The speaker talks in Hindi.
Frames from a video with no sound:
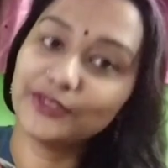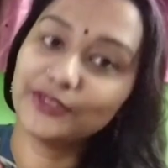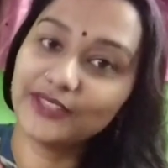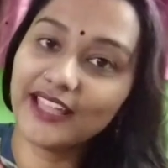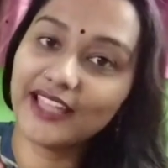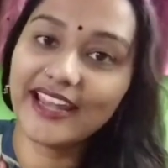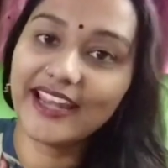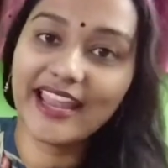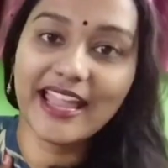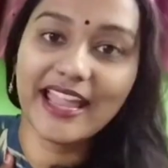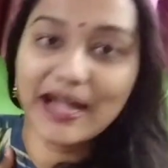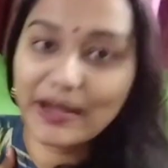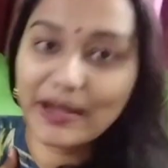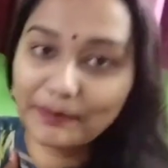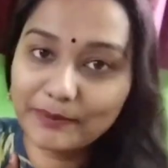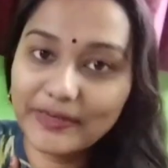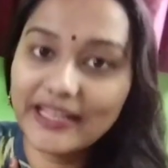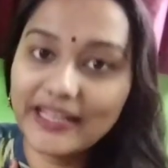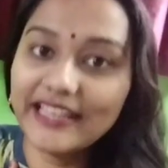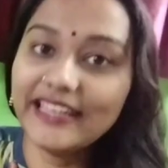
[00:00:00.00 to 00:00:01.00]
सुंदर हैं
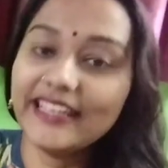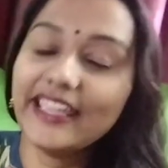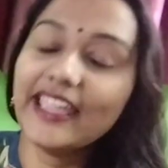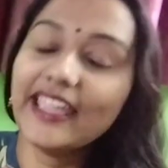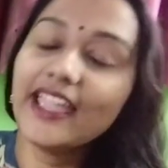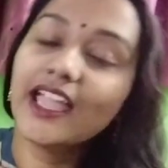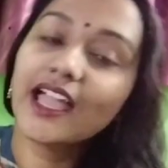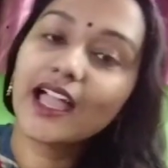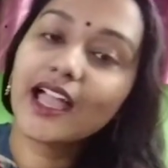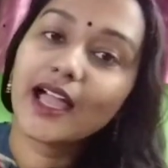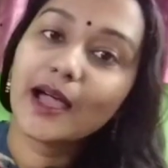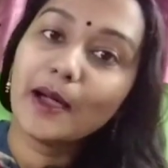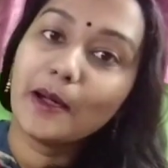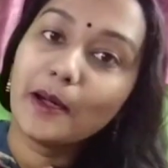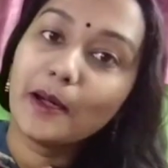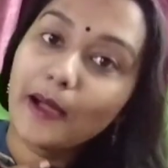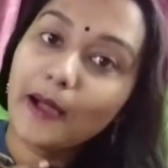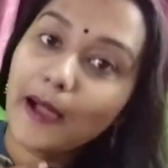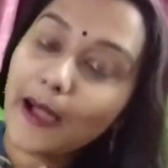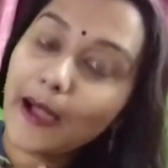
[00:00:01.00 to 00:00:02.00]
अपने लिए
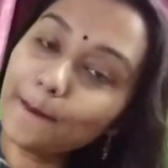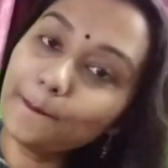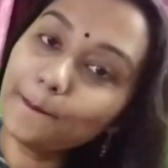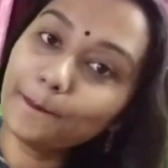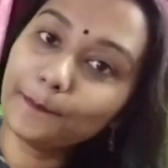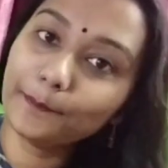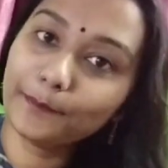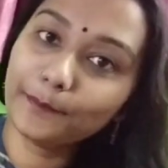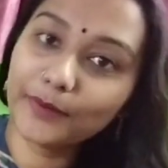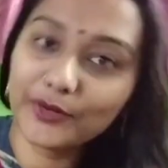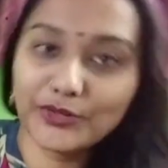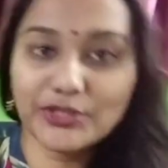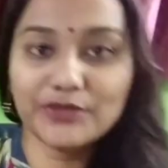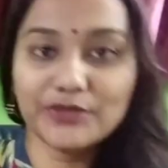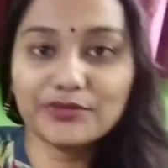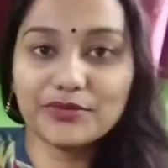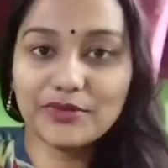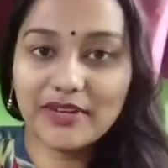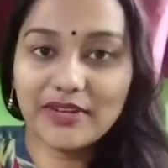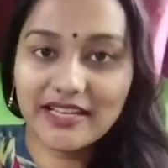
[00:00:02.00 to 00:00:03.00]
हम
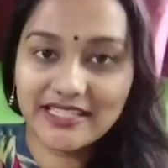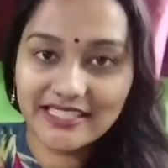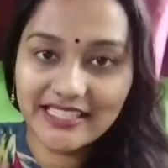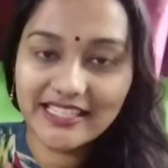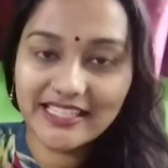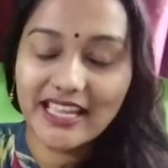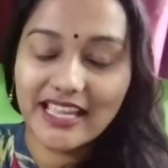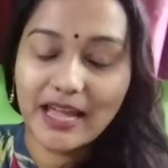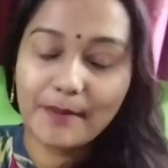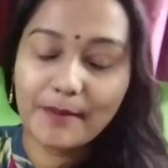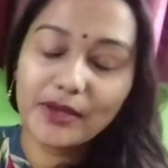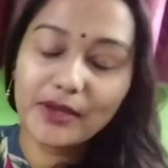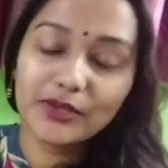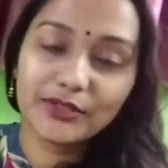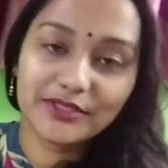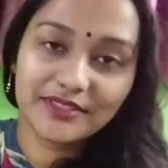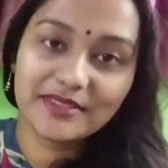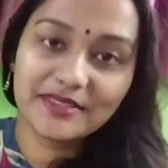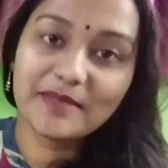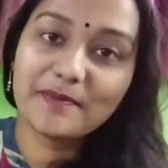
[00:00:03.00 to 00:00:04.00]
ब्यूटीफुल हैं ठीक है हमें
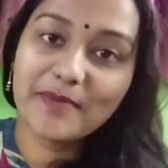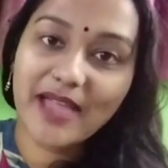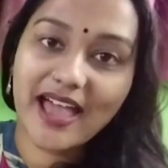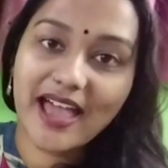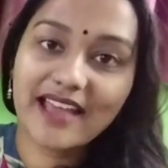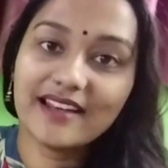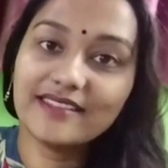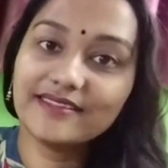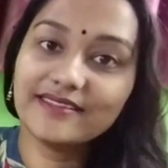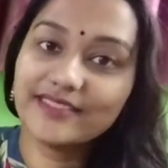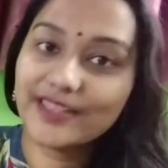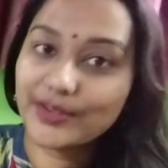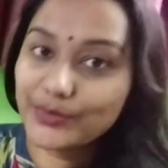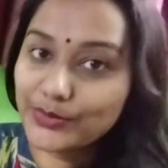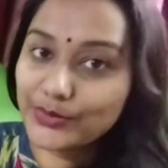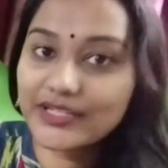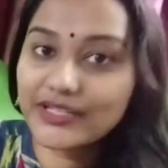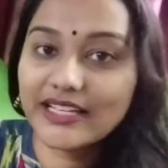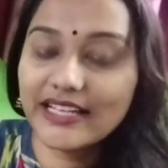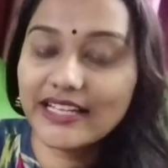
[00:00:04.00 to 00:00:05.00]
खुद से प्यार
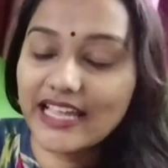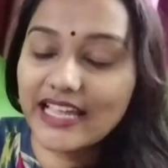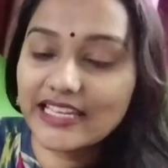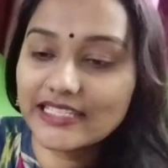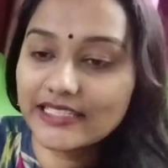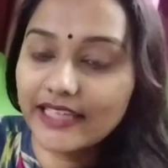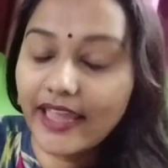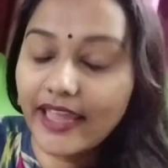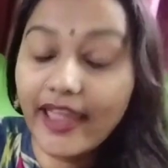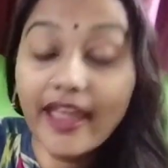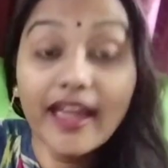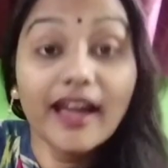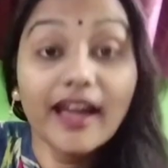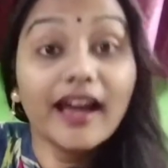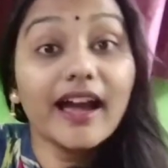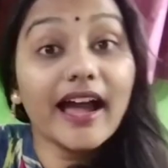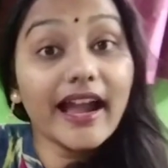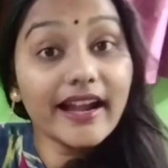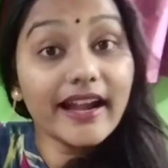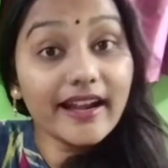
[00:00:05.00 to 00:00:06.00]
ज़रूर करना चाहिए
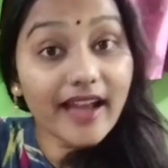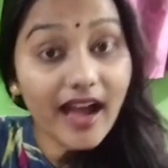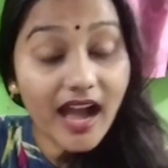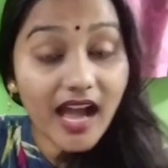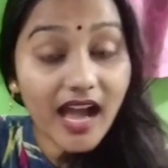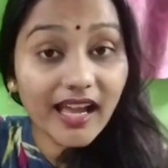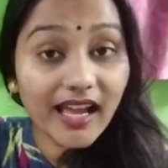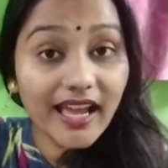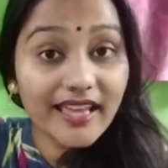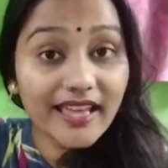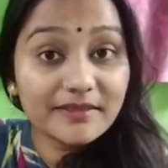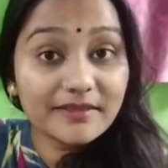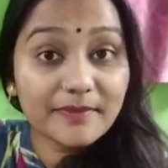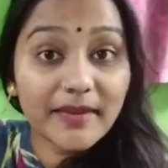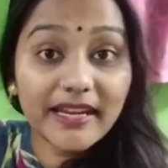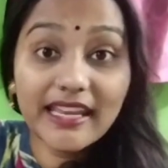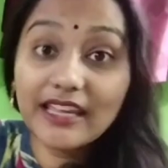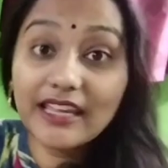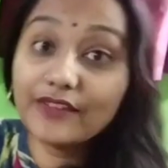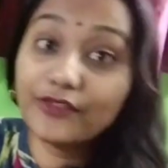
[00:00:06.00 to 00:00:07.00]
एंड हाँ गाइज
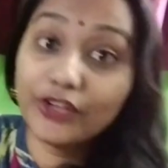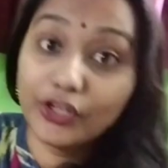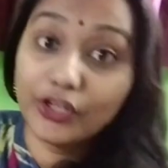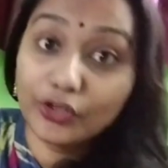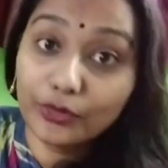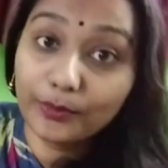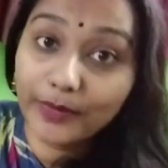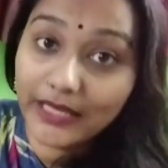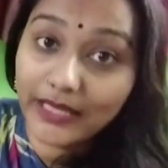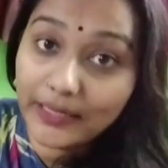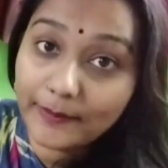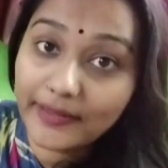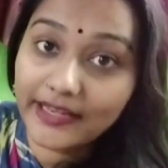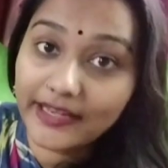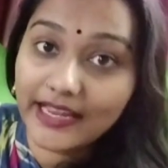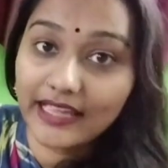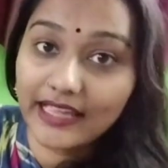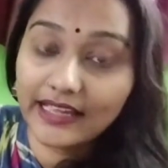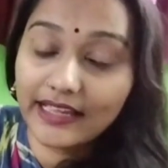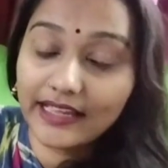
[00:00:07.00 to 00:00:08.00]
मैंने एक वीडियो भी
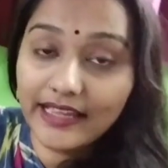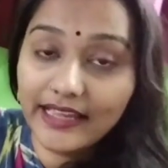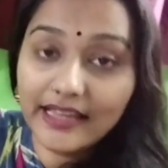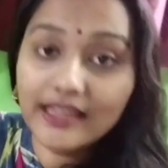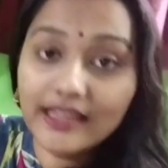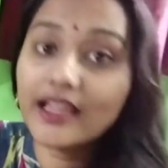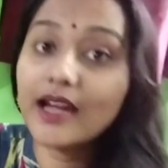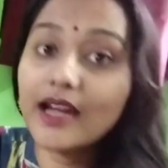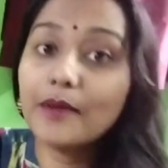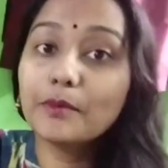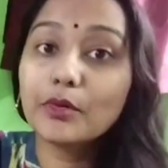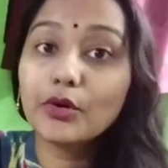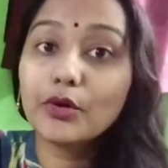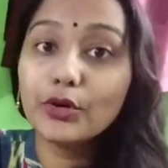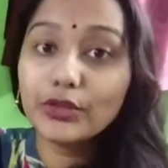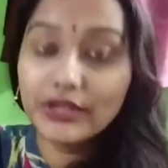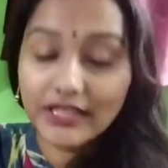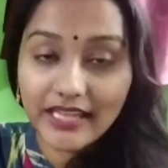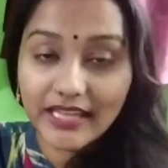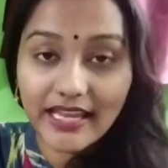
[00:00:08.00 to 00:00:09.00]
बनाया है कि हम
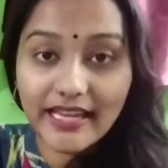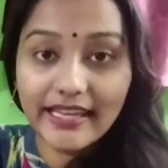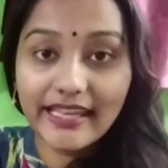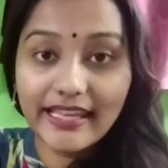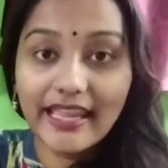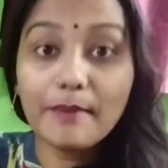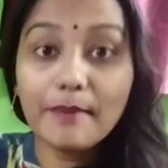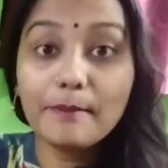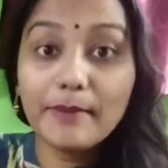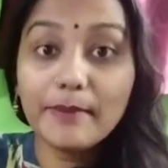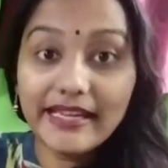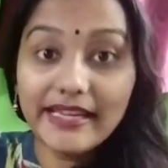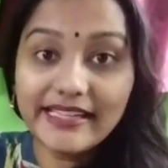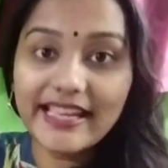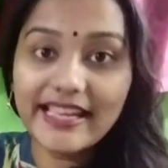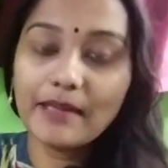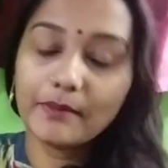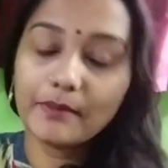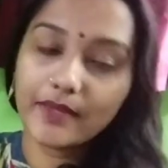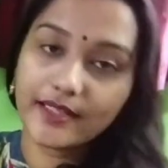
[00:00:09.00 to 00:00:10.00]
खुद के लिए मी
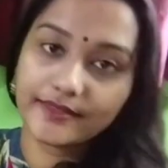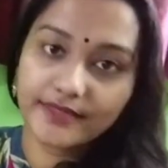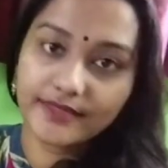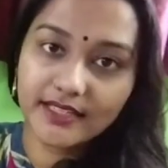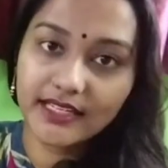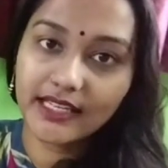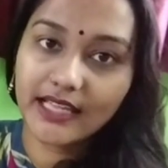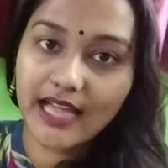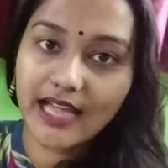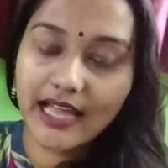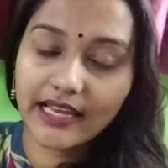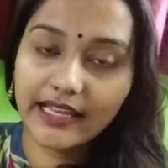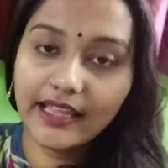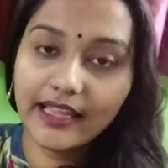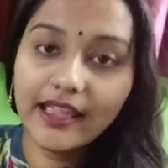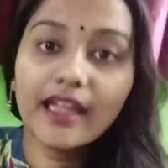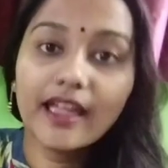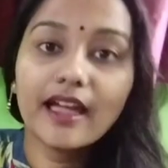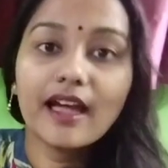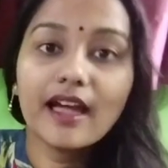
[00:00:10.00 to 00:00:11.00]
टाइम कैसे
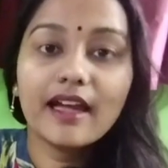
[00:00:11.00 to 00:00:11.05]
निकालें